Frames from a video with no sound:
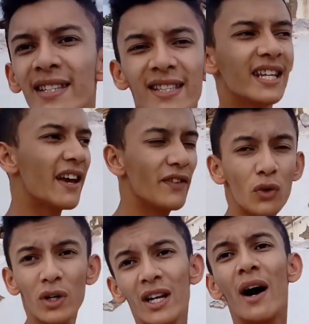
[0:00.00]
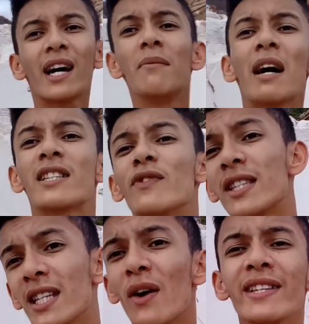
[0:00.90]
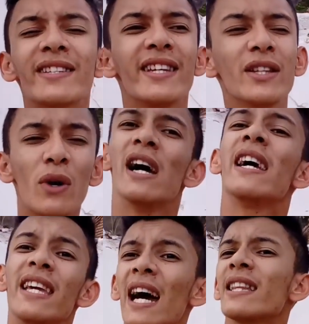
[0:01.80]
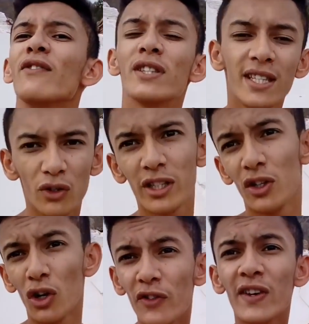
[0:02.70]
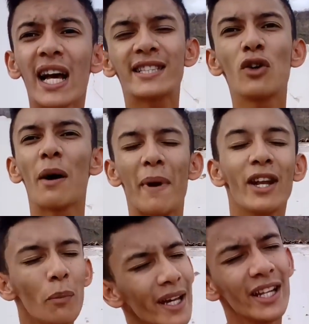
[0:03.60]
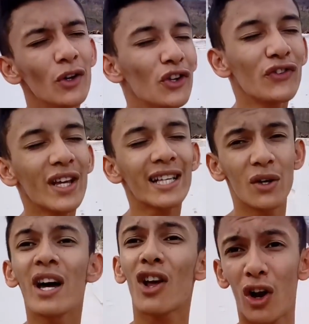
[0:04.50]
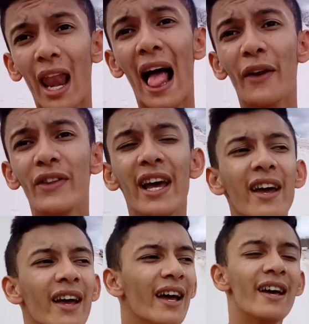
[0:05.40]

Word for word: se inscreve no canal aqui embaixo se você não é inscrito e ativa o sininho de notificação, que é pra não perder nenhuma notificação, é claro, né?